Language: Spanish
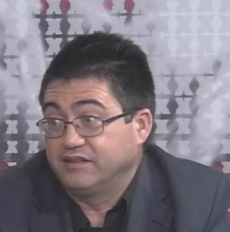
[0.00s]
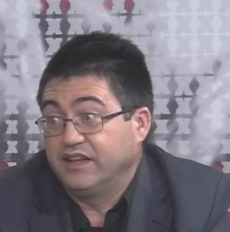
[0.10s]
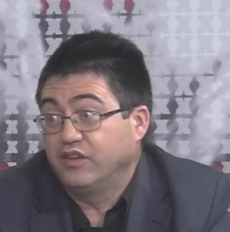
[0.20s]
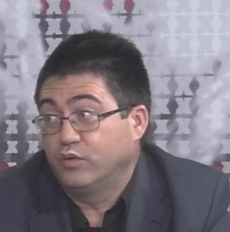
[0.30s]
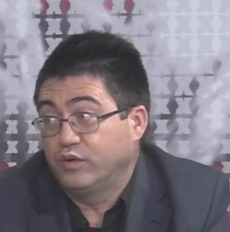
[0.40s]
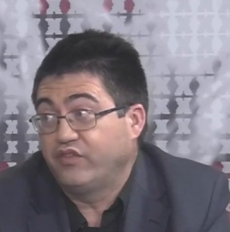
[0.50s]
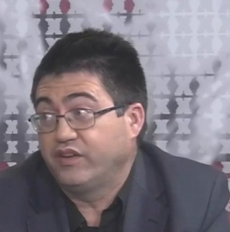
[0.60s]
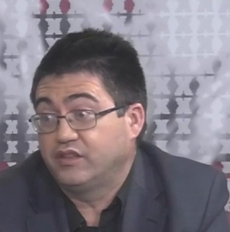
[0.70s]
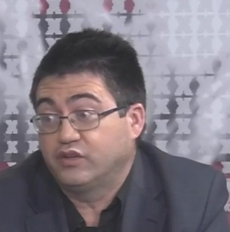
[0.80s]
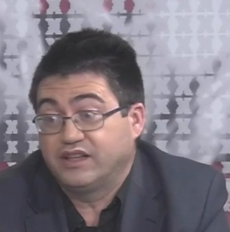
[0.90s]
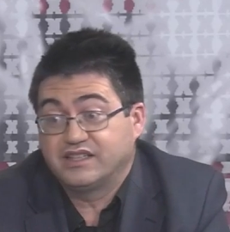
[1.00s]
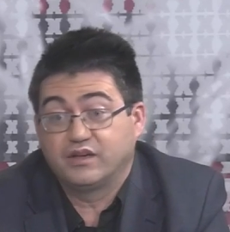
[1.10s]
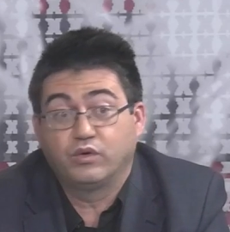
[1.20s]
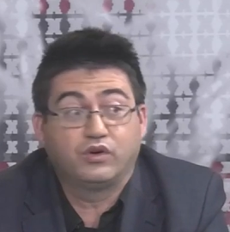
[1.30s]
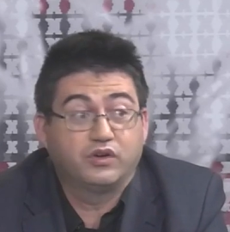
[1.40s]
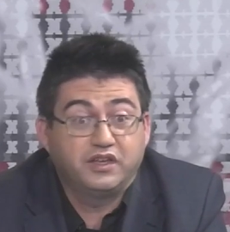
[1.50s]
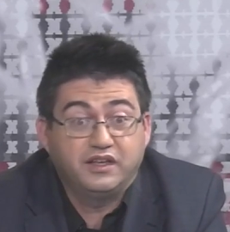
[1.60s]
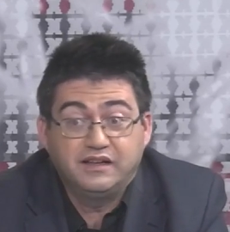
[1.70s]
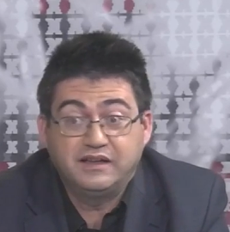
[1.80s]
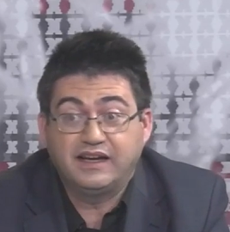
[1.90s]
tenido un efecto que desde luego hoy
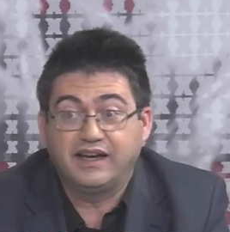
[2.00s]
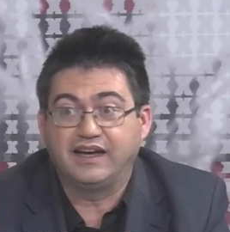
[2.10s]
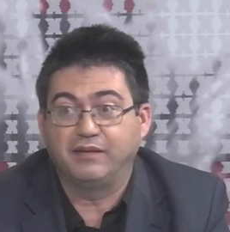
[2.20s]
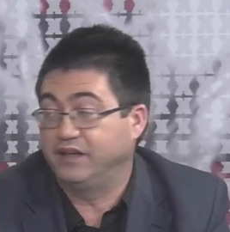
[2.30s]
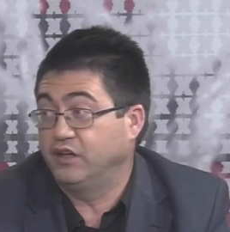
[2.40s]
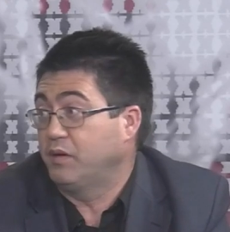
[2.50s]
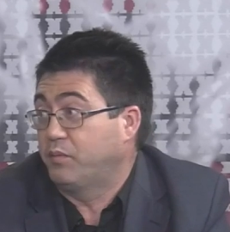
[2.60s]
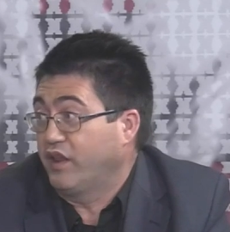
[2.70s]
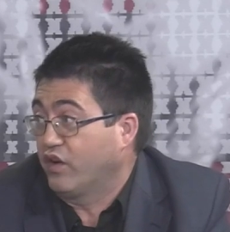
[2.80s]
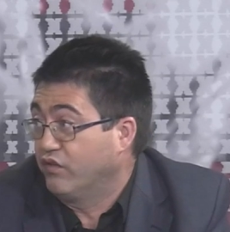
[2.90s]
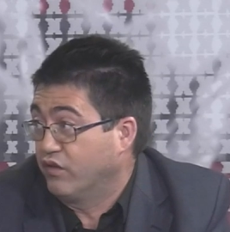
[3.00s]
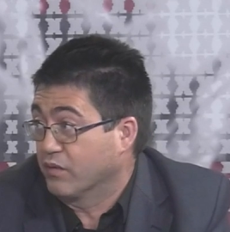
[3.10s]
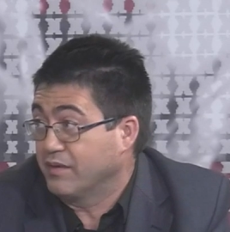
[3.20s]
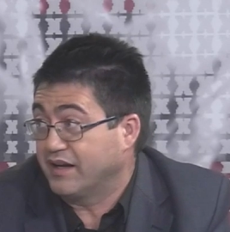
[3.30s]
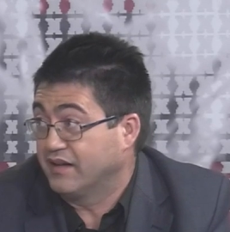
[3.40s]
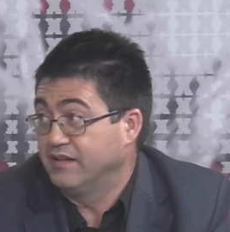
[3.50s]
a mí no me puede conformar.